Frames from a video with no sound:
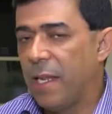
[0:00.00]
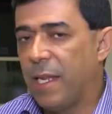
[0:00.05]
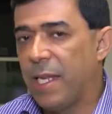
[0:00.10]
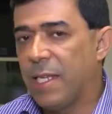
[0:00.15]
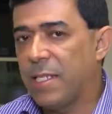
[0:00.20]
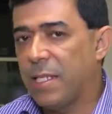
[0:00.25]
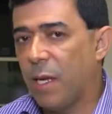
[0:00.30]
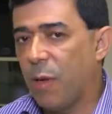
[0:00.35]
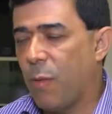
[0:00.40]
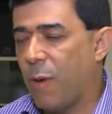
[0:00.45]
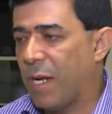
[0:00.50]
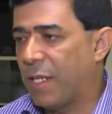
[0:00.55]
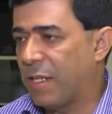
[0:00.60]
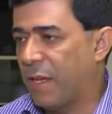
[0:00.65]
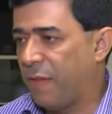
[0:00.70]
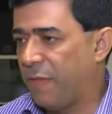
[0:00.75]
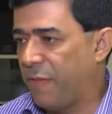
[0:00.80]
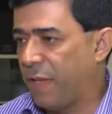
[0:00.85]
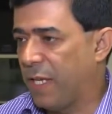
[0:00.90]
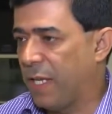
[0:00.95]
Nesta
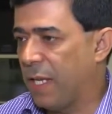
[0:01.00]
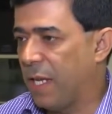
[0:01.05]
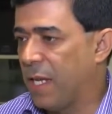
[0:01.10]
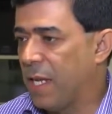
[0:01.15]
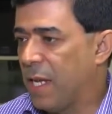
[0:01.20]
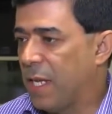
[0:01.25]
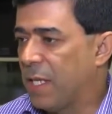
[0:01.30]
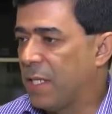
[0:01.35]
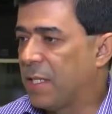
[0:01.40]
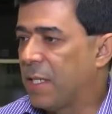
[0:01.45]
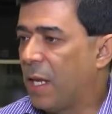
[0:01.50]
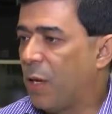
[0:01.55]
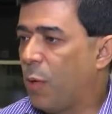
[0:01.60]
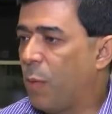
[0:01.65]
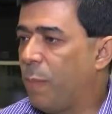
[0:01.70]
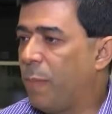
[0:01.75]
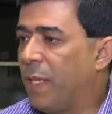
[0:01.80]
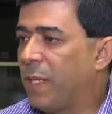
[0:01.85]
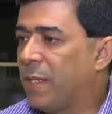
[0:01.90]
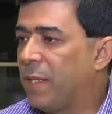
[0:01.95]
quarta-feira, está
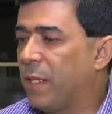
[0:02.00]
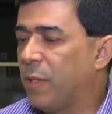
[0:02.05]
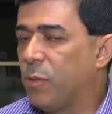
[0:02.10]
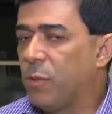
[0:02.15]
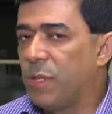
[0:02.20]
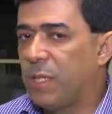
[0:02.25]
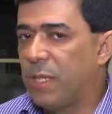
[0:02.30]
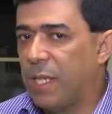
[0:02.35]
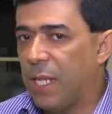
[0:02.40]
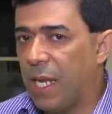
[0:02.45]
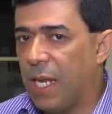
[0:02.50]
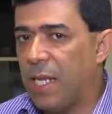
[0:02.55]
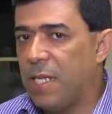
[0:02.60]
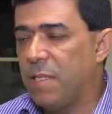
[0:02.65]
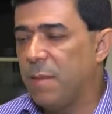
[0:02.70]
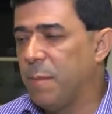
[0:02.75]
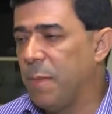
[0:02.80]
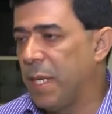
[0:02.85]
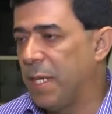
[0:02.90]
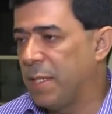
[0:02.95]
completando
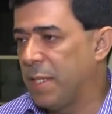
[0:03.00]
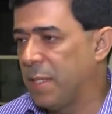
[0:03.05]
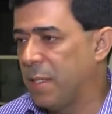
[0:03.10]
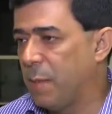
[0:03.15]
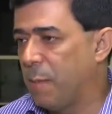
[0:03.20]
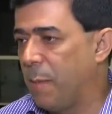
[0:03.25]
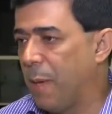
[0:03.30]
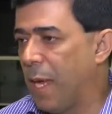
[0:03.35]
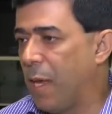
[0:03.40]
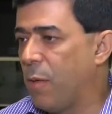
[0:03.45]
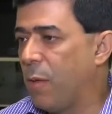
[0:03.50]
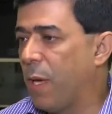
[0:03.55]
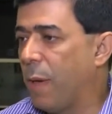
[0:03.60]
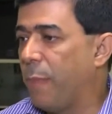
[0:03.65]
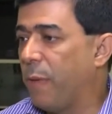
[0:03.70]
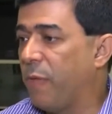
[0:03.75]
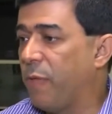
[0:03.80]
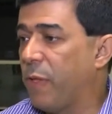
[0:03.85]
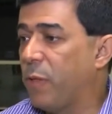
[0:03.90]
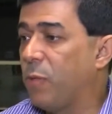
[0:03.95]
três meses e meio que
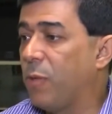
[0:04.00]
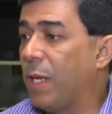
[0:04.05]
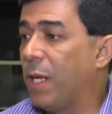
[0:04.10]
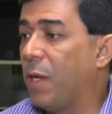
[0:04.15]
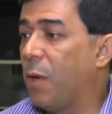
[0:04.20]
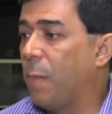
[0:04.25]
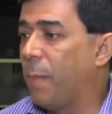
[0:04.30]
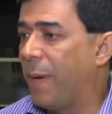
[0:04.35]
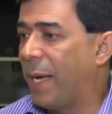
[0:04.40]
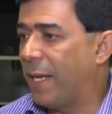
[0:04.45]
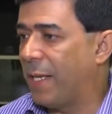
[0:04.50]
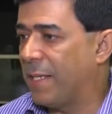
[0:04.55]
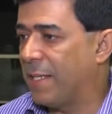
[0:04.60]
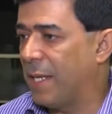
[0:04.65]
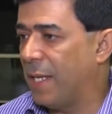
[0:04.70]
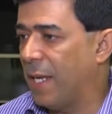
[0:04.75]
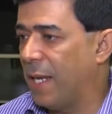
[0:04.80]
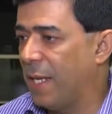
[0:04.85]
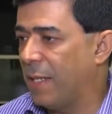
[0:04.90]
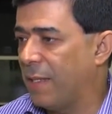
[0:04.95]
a Prefeitura não paga a
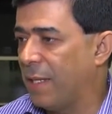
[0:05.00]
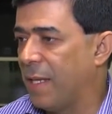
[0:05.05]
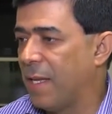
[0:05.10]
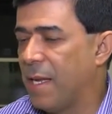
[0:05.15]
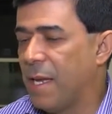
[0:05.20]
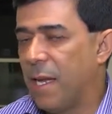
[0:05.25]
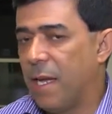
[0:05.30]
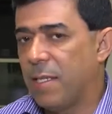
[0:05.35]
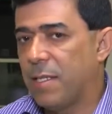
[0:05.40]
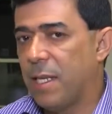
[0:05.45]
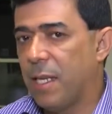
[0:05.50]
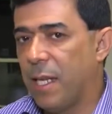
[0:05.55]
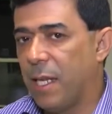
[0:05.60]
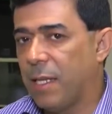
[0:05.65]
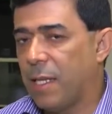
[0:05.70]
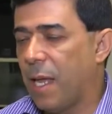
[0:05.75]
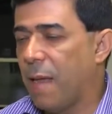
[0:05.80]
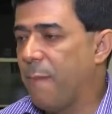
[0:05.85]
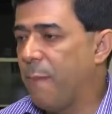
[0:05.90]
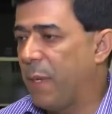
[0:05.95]
Seleta. A
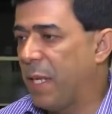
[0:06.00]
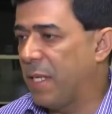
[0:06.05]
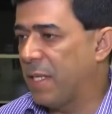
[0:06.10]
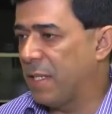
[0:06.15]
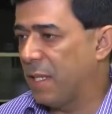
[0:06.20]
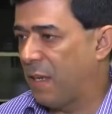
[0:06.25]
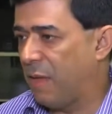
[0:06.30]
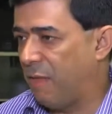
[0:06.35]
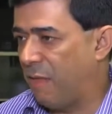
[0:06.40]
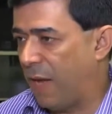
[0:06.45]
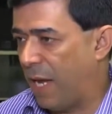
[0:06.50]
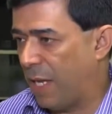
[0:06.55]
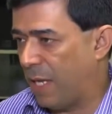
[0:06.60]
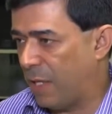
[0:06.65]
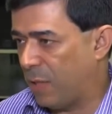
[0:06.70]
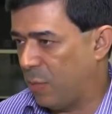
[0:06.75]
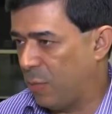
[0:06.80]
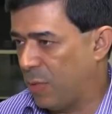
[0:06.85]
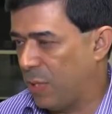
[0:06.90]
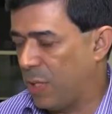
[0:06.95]
Seleta é a empresa que
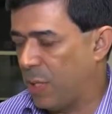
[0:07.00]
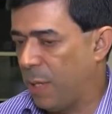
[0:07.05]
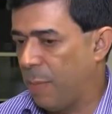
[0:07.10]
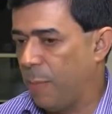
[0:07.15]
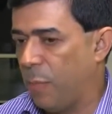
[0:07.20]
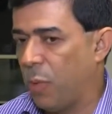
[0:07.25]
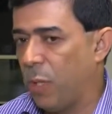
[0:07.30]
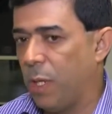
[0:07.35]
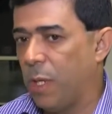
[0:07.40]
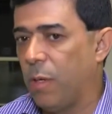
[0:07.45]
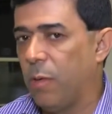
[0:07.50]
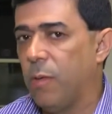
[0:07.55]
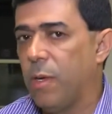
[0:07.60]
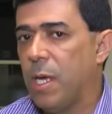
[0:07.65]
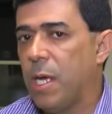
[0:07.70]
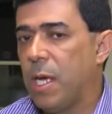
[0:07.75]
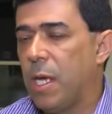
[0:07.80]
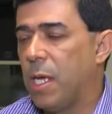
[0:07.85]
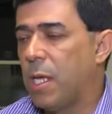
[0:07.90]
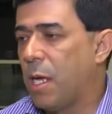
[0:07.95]
varre as ruas de Camorão
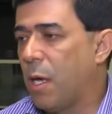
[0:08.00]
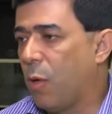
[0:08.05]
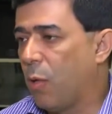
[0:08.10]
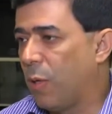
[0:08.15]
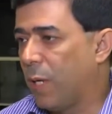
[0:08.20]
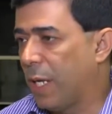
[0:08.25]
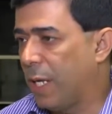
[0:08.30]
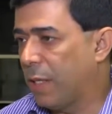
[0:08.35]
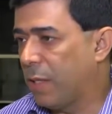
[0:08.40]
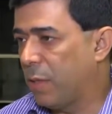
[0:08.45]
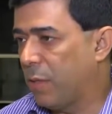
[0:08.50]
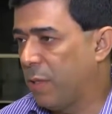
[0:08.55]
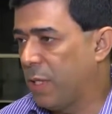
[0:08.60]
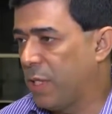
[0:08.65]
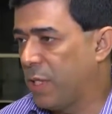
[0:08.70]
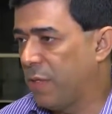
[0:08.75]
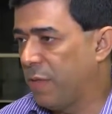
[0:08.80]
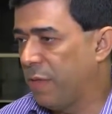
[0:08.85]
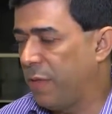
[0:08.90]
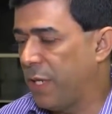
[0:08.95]
e que coleta o
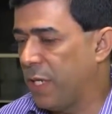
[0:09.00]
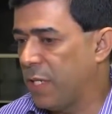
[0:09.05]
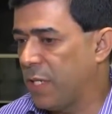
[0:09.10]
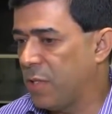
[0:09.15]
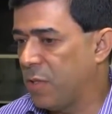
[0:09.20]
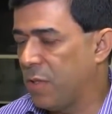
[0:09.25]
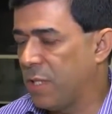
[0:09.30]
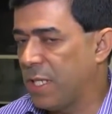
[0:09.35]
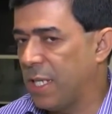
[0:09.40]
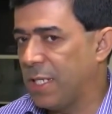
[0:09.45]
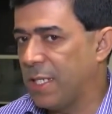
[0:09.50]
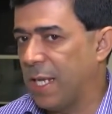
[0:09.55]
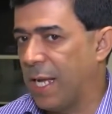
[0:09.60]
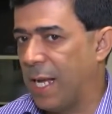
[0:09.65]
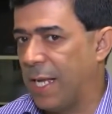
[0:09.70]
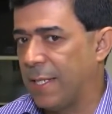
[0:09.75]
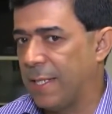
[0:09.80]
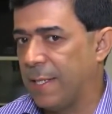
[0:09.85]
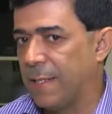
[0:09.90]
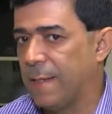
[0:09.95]
lixo em frente às nossas
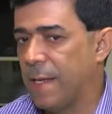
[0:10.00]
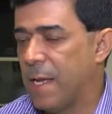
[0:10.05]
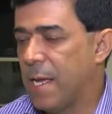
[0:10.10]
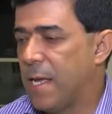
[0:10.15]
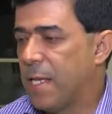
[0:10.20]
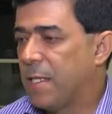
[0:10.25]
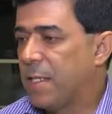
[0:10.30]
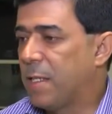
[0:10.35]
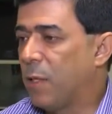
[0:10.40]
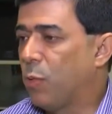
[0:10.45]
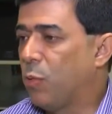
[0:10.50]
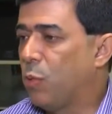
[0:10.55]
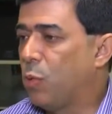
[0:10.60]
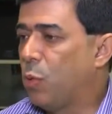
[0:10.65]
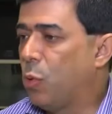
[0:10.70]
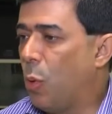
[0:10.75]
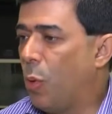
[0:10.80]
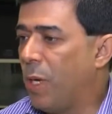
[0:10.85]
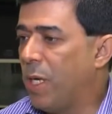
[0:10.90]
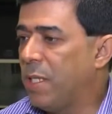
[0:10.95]
casas. São
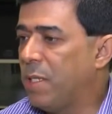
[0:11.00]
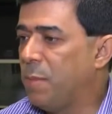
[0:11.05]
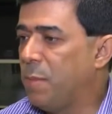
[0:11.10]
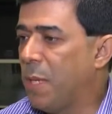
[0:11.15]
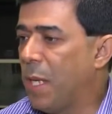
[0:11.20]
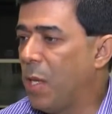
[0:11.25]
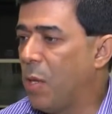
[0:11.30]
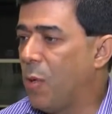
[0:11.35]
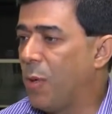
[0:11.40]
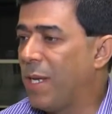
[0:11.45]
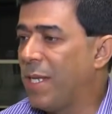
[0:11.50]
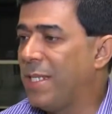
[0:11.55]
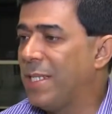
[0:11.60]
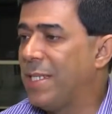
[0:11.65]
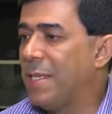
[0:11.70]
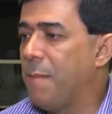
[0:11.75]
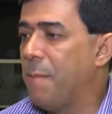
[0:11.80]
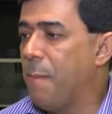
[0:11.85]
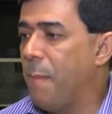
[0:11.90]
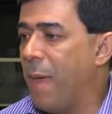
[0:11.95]
dois
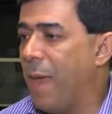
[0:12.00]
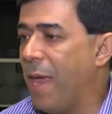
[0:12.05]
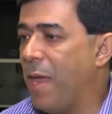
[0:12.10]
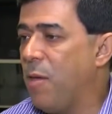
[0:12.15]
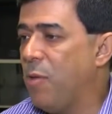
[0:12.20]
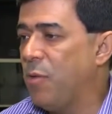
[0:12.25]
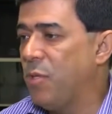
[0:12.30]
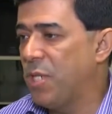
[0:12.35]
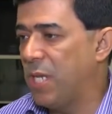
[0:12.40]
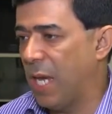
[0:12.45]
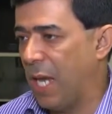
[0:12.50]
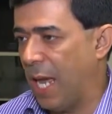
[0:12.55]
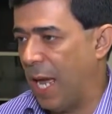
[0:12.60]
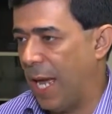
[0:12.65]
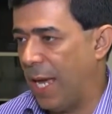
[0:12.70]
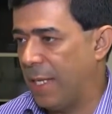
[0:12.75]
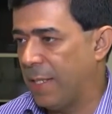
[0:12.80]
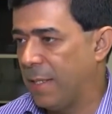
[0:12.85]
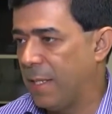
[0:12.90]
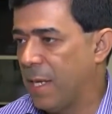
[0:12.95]
milhões e meio de
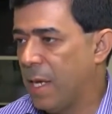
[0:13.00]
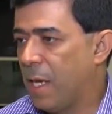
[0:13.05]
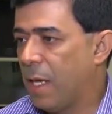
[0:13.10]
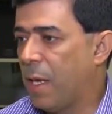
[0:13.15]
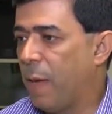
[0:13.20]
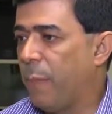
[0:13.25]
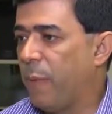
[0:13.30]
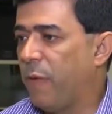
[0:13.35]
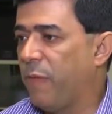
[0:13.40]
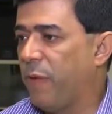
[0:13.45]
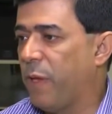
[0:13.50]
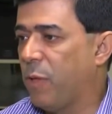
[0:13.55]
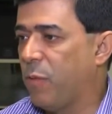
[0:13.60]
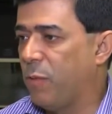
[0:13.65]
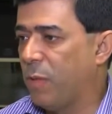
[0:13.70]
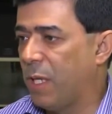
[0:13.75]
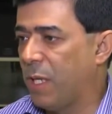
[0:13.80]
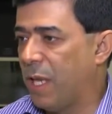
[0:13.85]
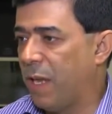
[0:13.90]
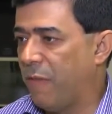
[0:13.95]
reais que a
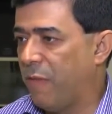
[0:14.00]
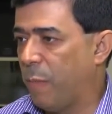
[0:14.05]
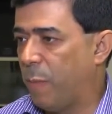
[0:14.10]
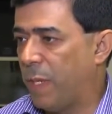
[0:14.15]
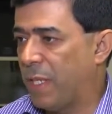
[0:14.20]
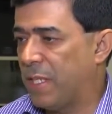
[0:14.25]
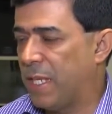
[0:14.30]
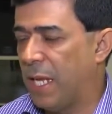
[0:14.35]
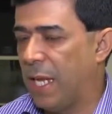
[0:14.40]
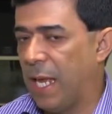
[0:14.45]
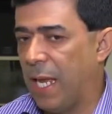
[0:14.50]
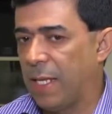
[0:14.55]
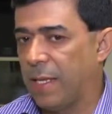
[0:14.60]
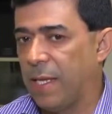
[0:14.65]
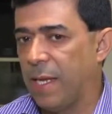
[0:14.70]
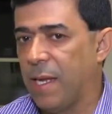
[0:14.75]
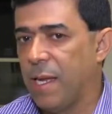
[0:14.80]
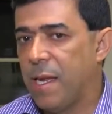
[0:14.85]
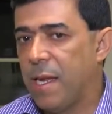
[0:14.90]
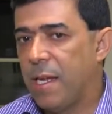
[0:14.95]
Prefeitura deve para a
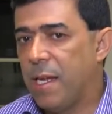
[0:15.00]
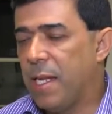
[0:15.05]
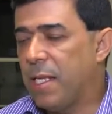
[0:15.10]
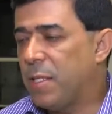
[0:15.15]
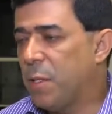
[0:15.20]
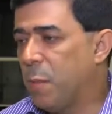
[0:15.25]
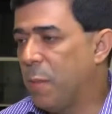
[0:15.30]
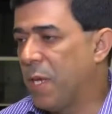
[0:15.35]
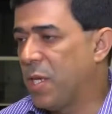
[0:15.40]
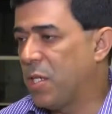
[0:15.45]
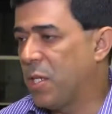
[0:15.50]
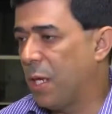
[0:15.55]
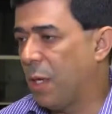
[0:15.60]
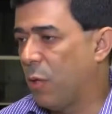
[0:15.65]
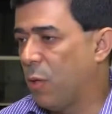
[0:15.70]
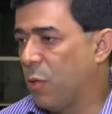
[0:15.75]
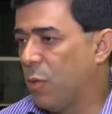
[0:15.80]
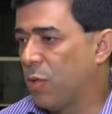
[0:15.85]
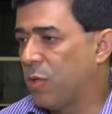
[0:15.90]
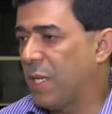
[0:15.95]
Seleta. Nesse mês de
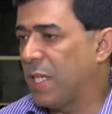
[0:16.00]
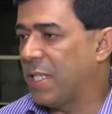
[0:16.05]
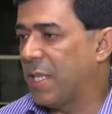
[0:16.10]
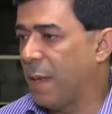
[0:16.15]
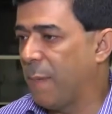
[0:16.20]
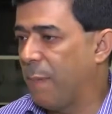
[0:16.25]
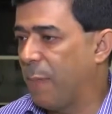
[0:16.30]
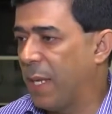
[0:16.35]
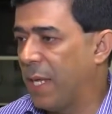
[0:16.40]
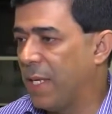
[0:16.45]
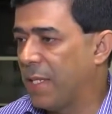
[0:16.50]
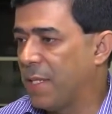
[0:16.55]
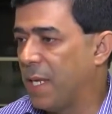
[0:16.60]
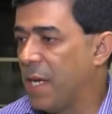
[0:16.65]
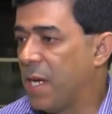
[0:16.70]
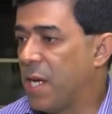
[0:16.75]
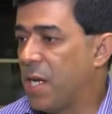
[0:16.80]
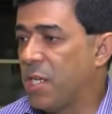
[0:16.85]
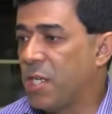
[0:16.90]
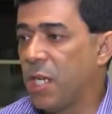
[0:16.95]
agosto, essa
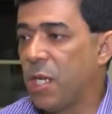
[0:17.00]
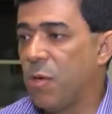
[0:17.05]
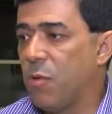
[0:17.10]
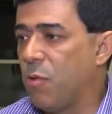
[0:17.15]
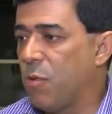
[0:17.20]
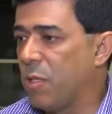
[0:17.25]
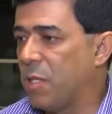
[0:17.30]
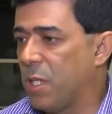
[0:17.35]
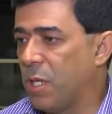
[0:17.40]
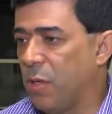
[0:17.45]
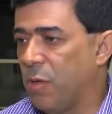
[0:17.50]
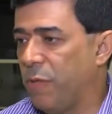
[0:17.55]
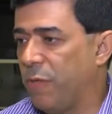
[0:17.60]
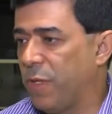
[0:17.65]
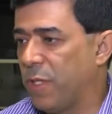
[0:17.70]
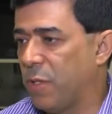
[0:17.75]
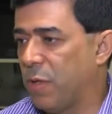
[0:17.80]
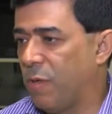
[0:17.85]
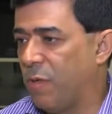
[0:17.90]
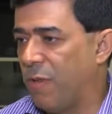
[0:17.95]
empresa já não conseguiu
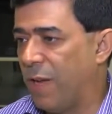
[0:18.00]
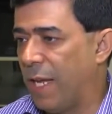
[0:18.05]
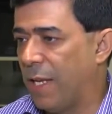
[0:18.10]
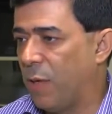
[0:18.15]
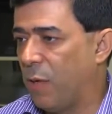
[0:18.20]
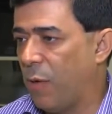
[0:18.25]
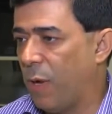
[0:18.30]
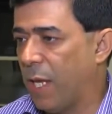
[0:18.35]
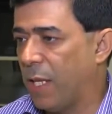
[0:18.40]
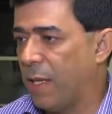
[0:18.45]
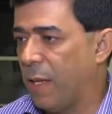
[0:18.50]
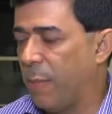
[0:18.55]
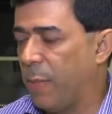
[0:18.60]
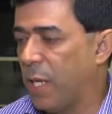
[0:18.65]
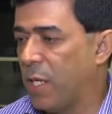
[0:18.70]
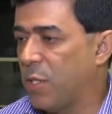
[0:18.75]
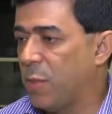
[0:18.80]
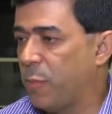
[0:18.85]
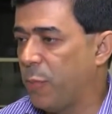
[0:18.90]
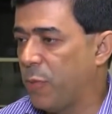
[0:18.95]
fazer o vale
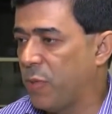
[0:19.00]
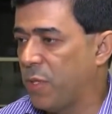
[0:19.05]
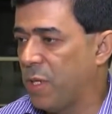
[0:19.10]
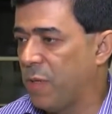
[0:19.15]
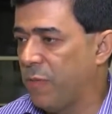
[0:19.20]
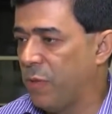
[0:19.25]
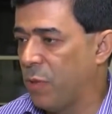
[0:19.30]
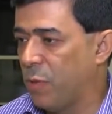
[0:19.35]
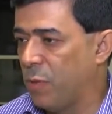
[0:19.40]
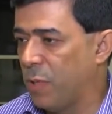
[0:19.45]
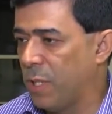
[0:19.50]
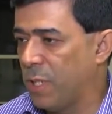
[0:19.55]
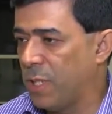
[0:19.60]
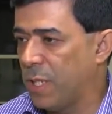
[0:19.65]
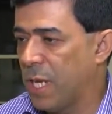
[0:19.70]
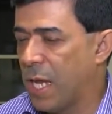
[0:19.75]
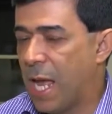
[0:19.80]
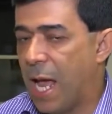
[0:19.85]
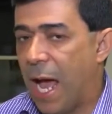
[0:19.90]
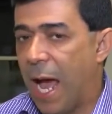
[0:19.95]
corretamente para os servidores.